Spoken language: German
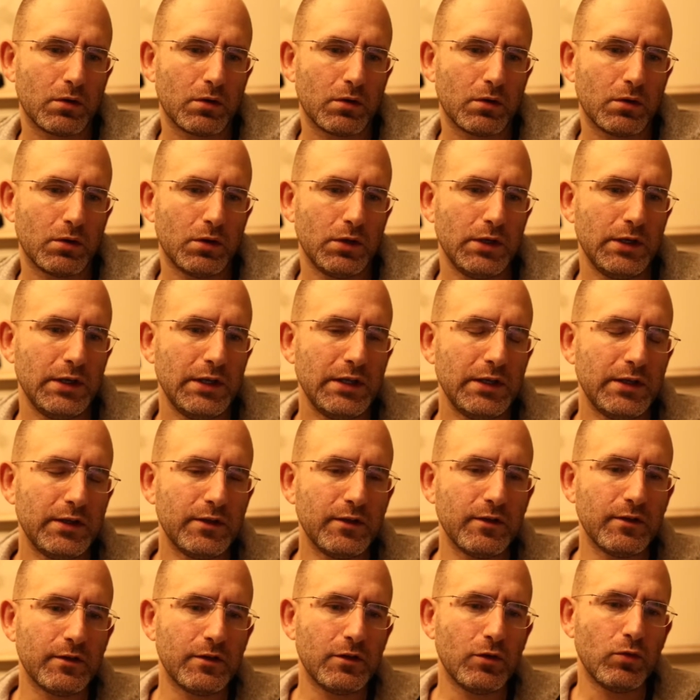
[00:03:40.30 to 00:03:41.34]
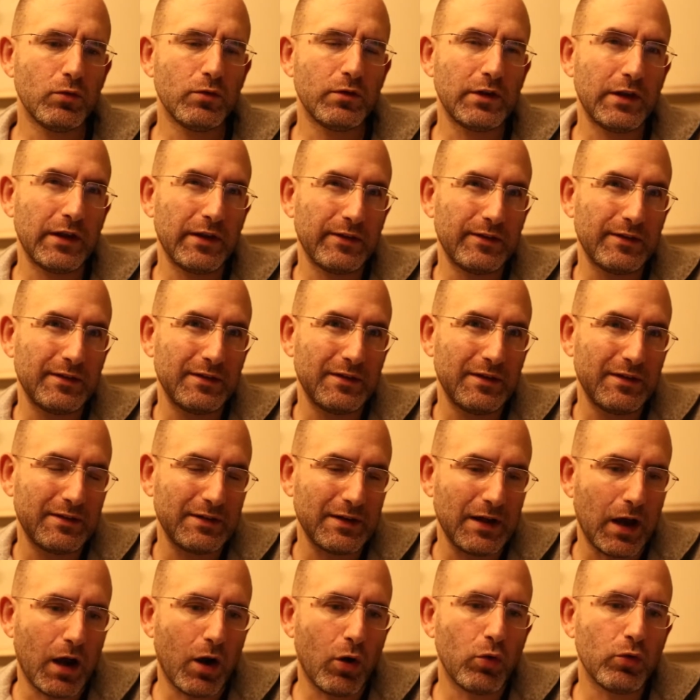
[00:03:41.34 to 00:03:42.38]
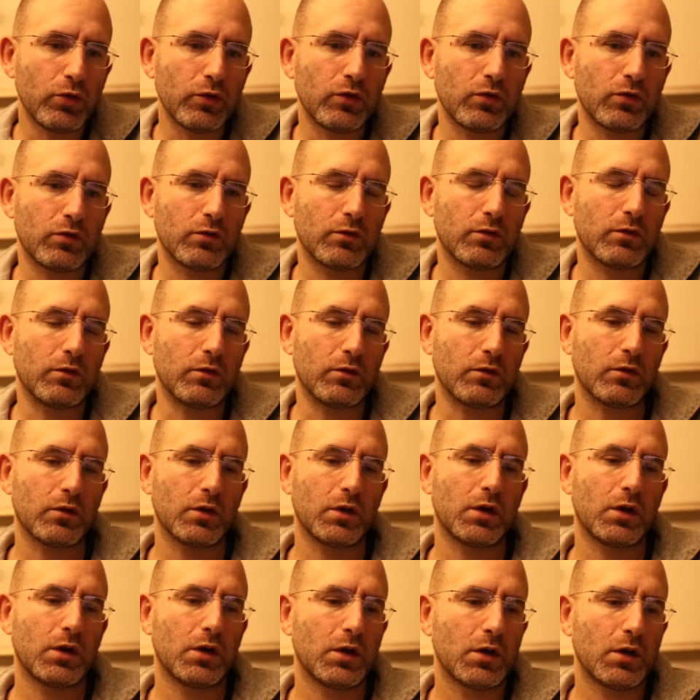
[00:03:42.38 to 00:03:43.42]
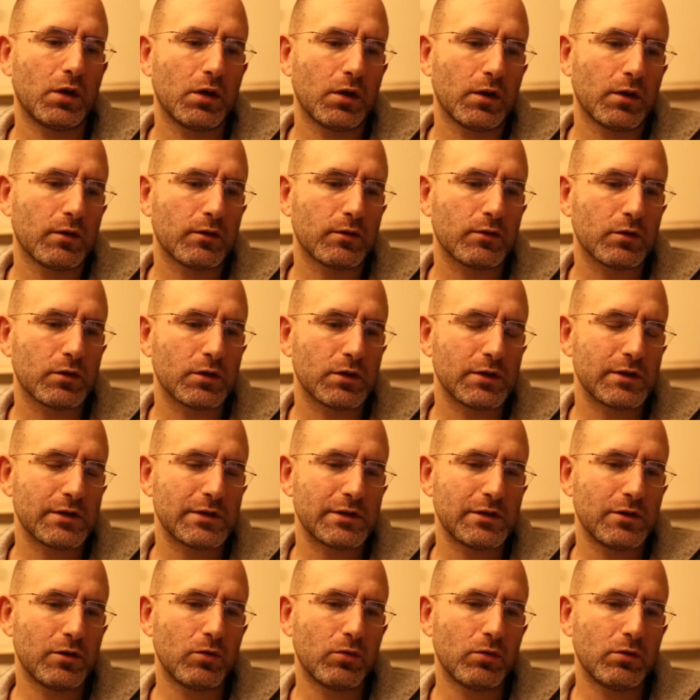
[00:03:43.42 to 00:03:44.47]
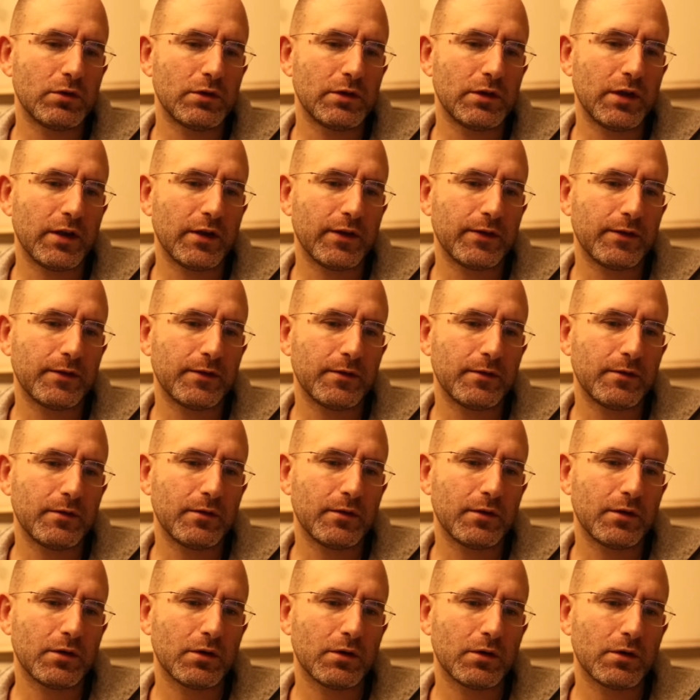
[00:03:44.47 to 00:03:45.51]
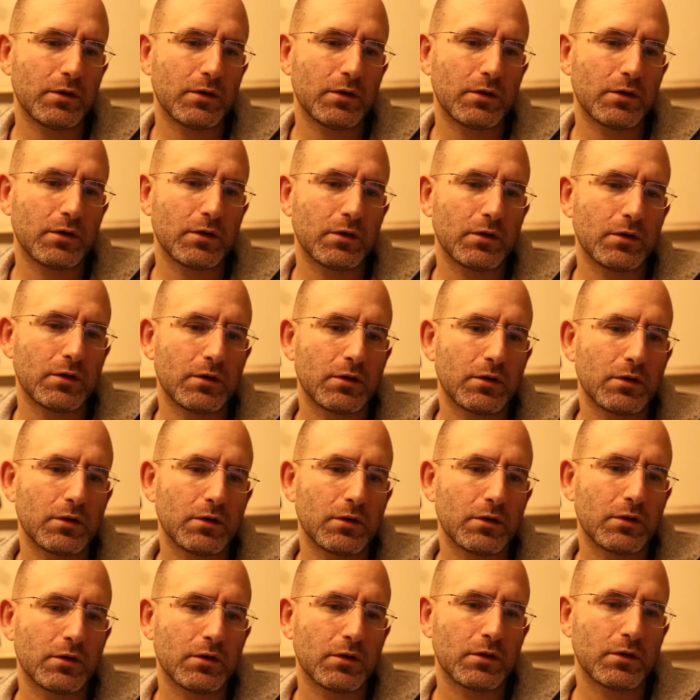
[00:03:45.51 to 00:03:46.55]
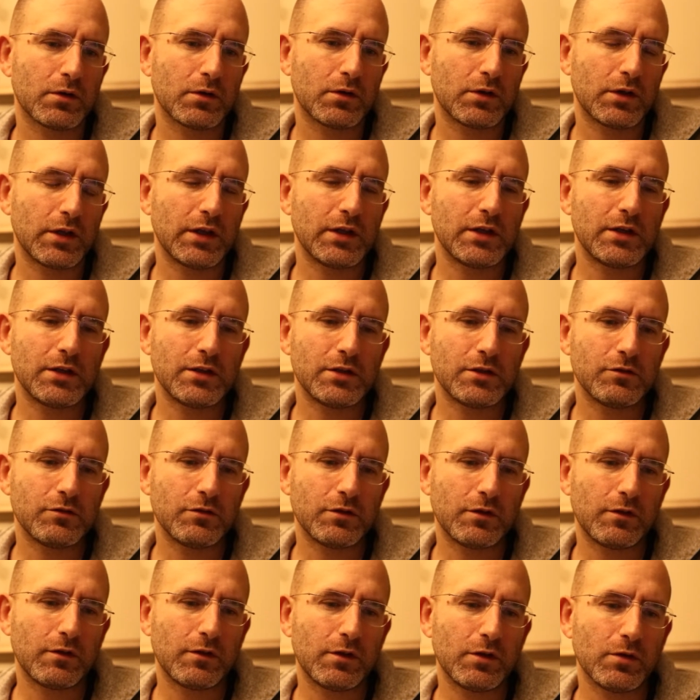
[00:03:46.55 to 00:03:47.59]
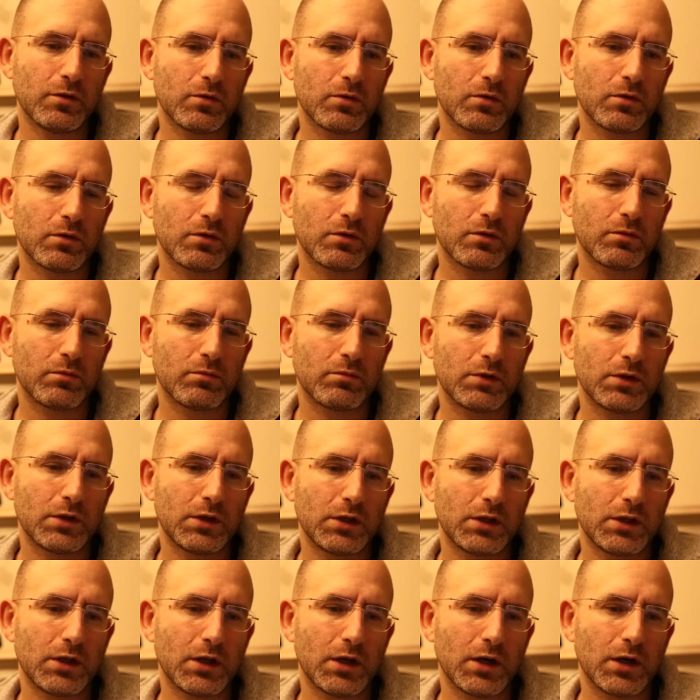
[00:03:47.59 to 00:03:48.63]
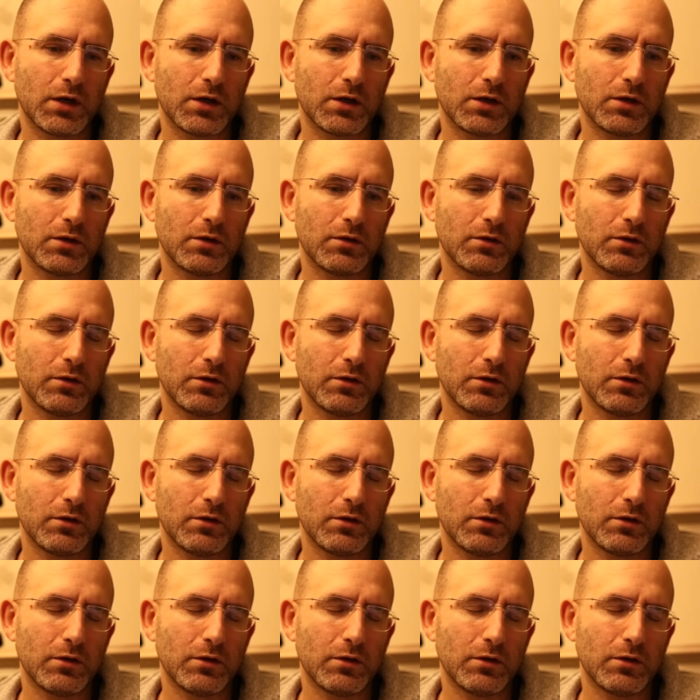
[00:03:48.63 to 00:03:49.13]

Nicht das Loslassen des Außens, sondern das Loslassen der Identifizierung mit den Gedanken.